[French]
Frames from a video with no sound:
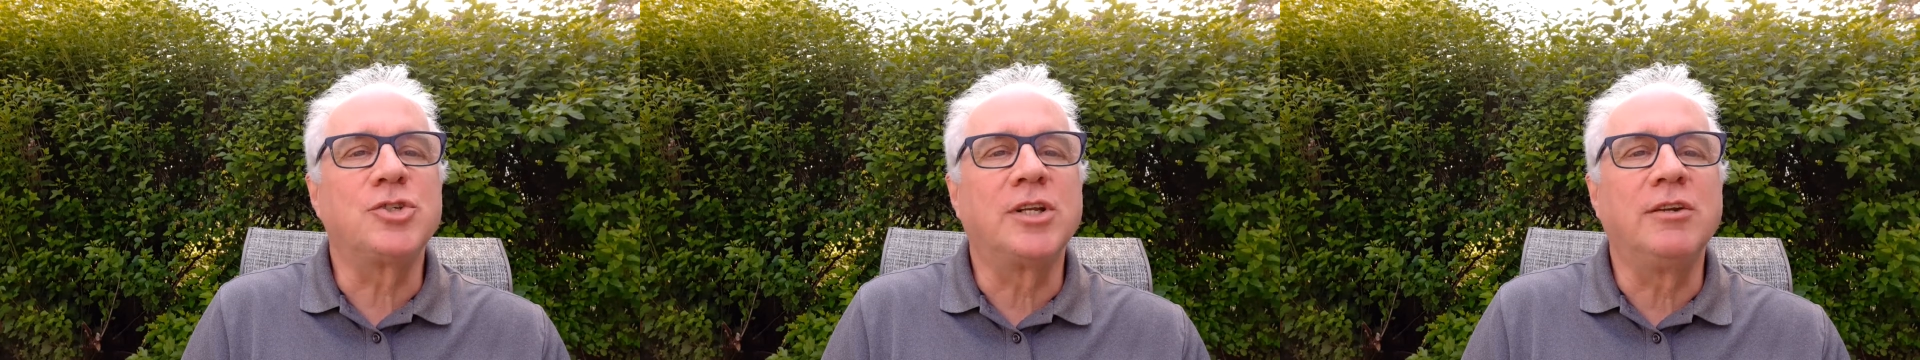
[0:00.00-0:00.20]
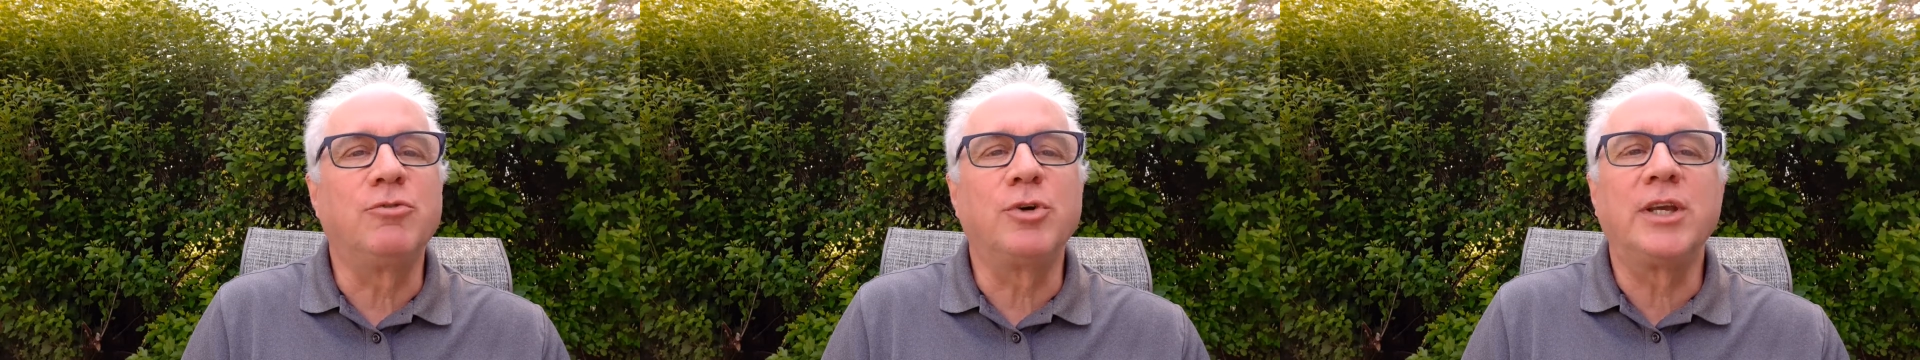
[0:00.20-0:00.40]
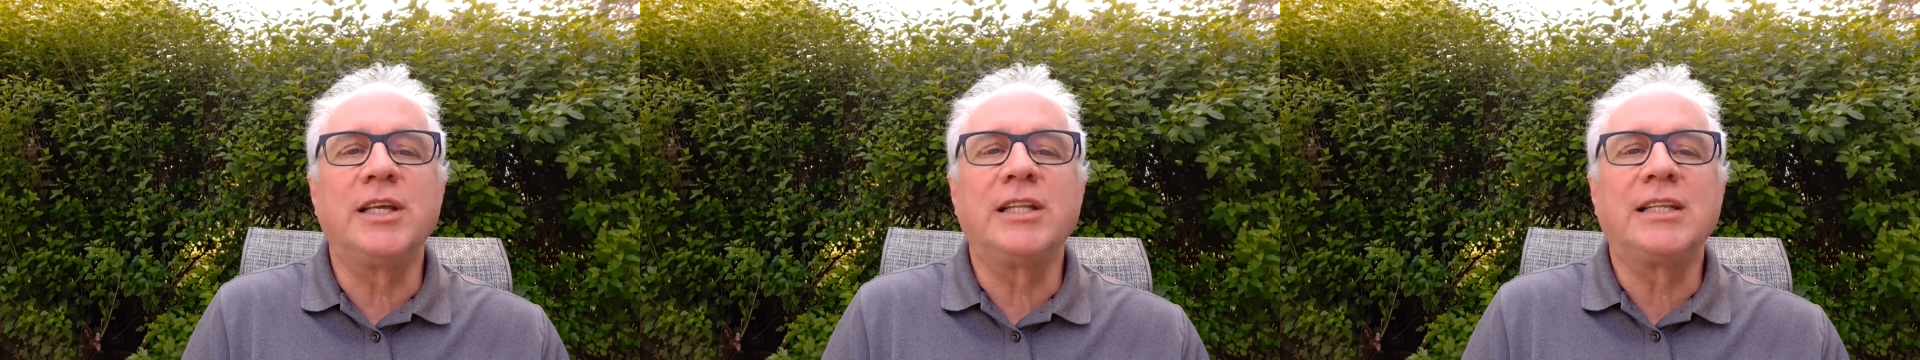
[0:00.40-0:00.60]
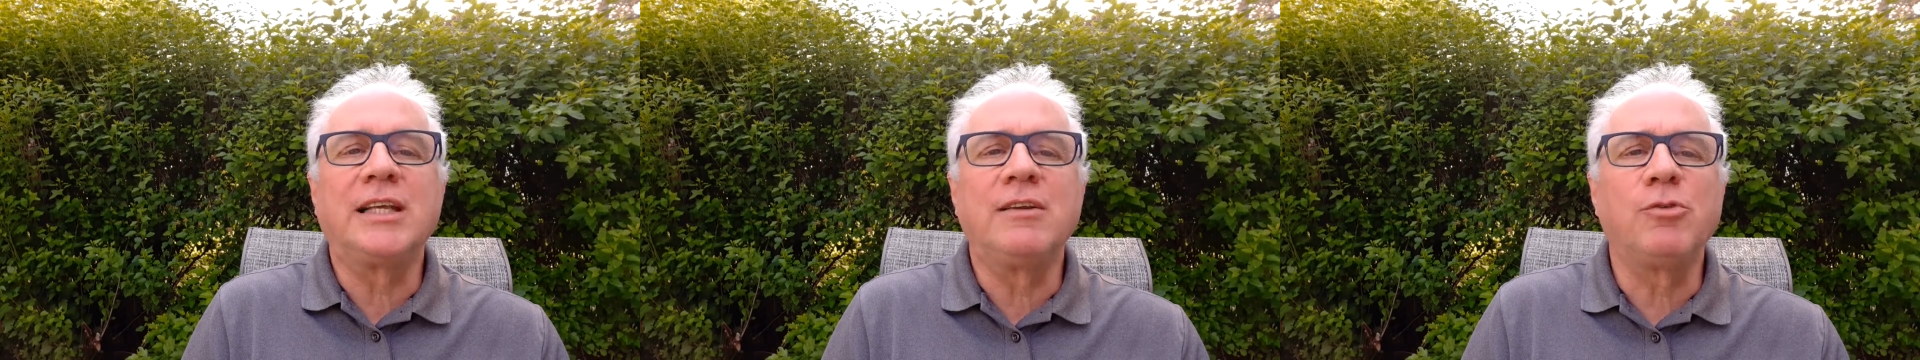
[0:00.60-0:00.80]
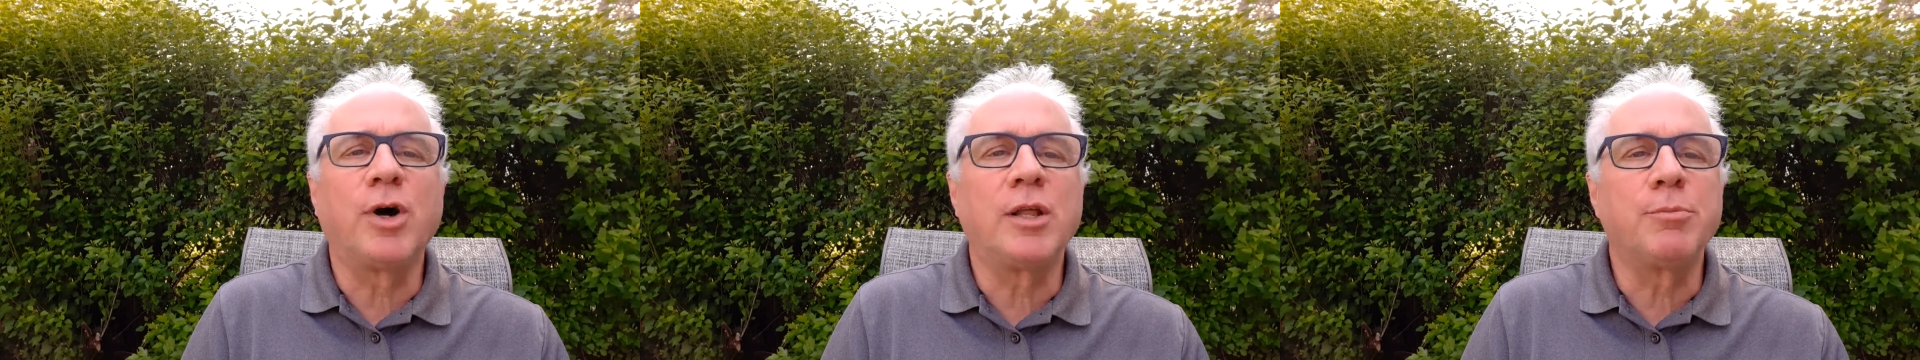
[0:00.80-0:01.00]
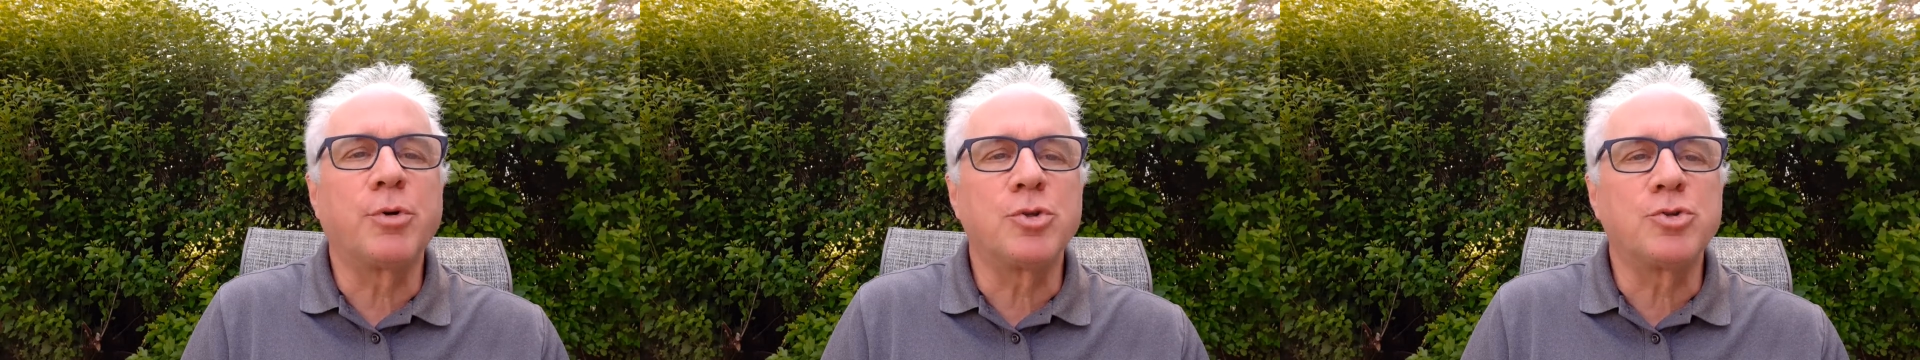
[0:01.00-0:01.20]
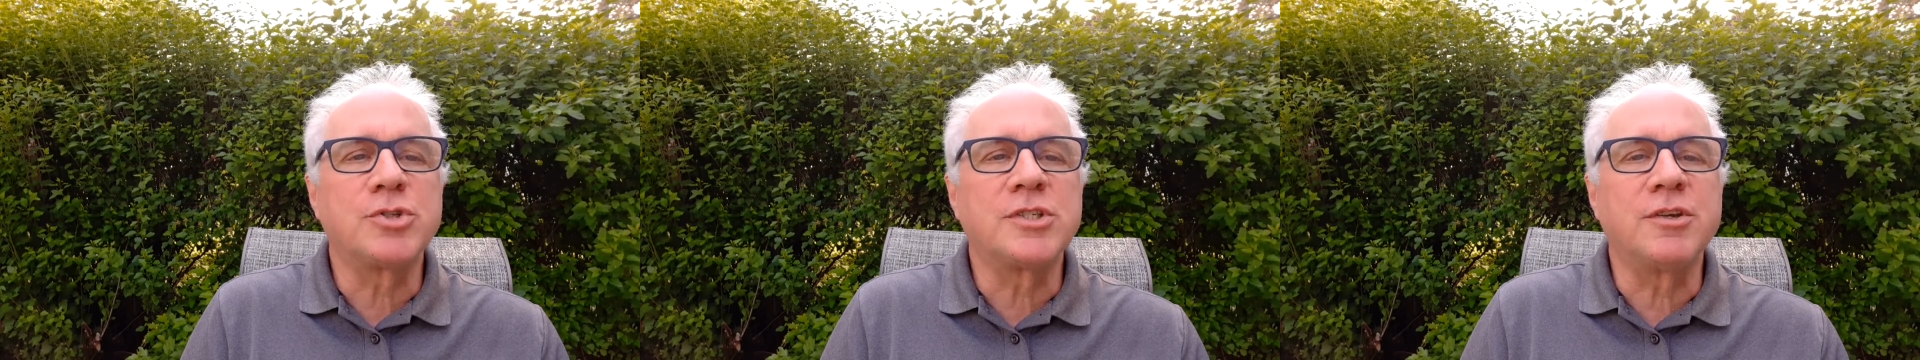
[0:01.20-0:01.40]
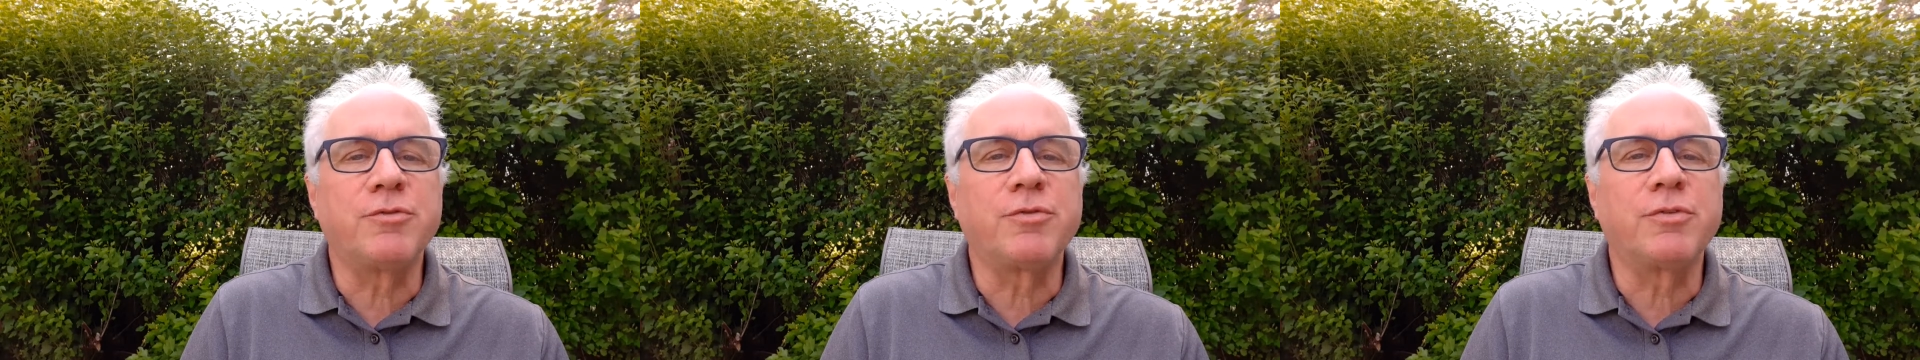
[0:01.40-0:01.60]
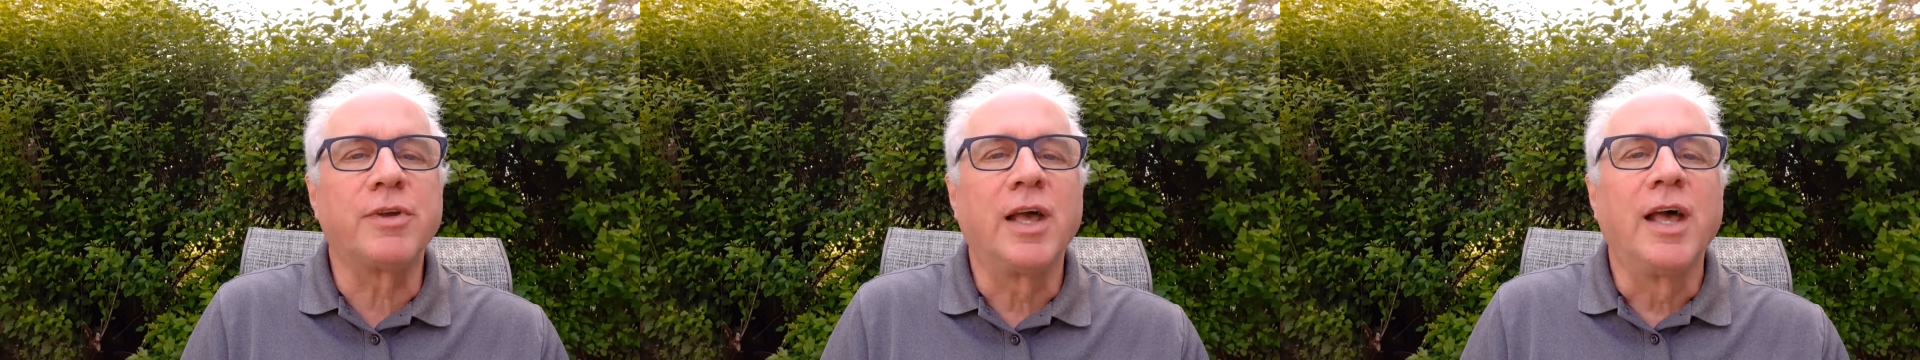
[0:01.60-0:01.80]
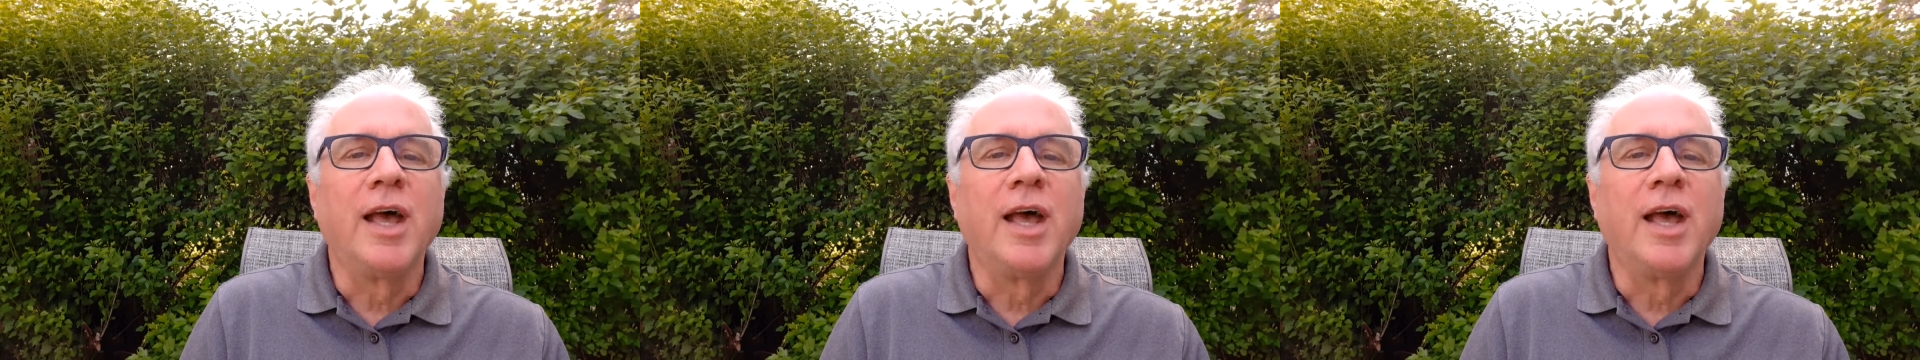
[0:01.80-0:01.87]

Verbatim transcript: qu'il vous guide, qu'il vous rende productif